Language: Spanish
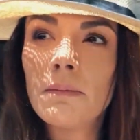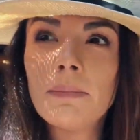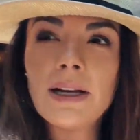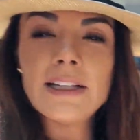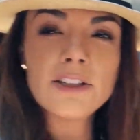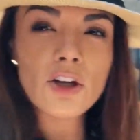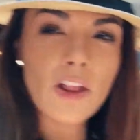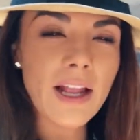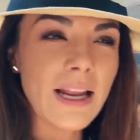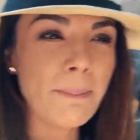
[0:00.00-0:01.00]
Vale
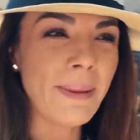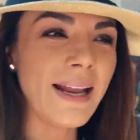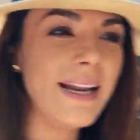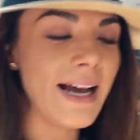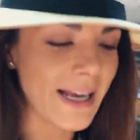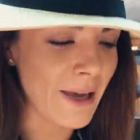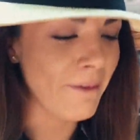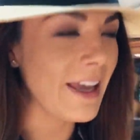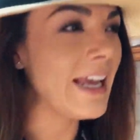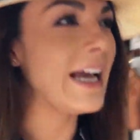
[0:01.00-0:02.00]
toda la pena que
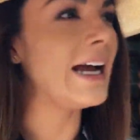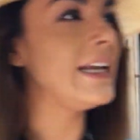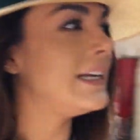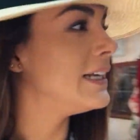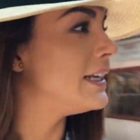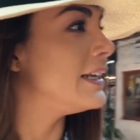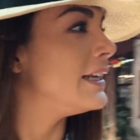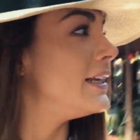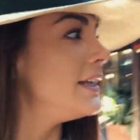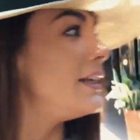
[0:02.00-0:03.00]
vengan
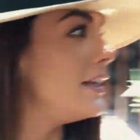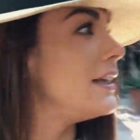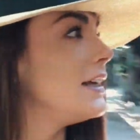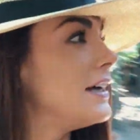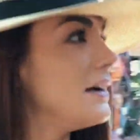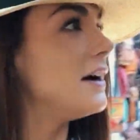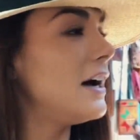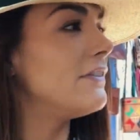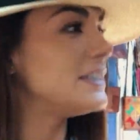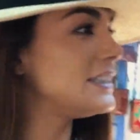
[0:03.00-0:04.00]

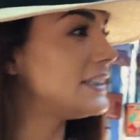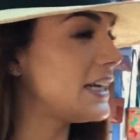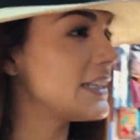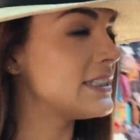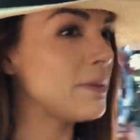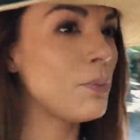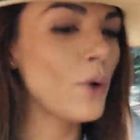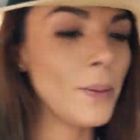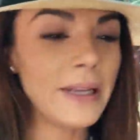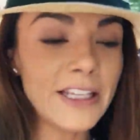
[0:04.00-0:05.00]
a visitar este
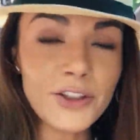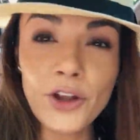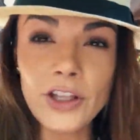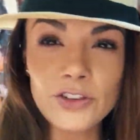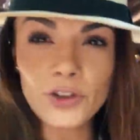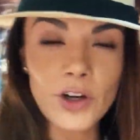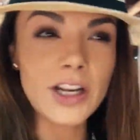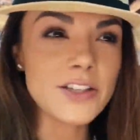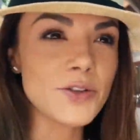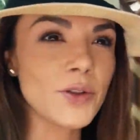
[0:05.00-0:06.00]
pueblito dentro de
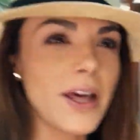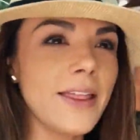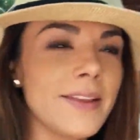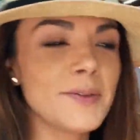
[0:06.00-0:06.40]
la ciudad.